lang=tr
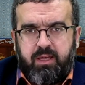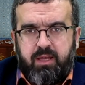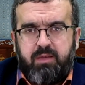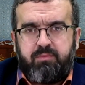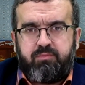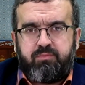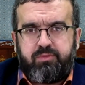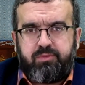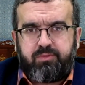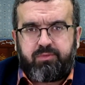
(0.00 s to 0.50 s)

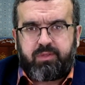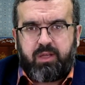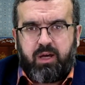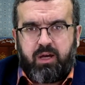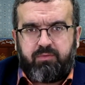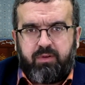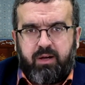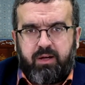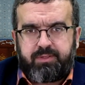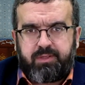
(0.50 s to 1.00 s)
en büyük
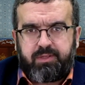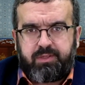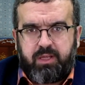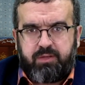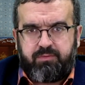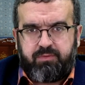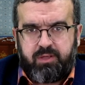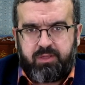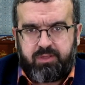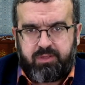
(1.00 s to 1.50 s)
davası
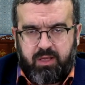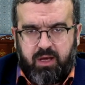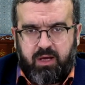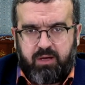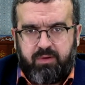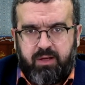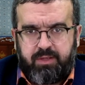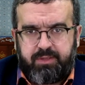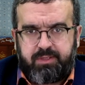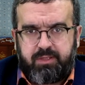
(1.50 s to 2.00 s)
tevhid
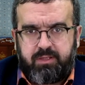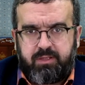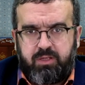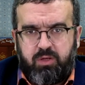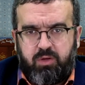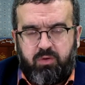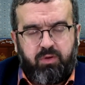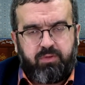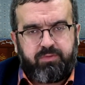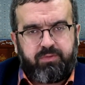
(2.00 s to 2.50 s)
davası,
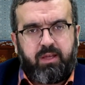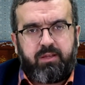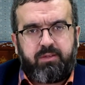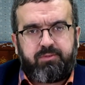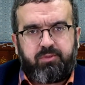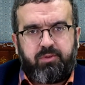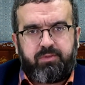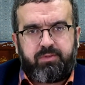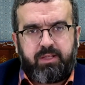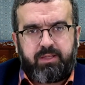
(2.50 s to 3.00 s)
ondan
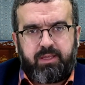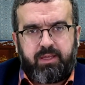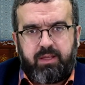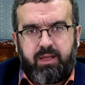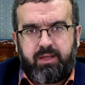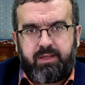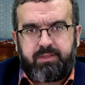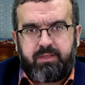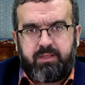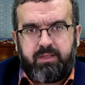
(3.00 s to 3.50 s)
sonra
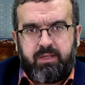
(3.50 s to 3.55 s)
gelen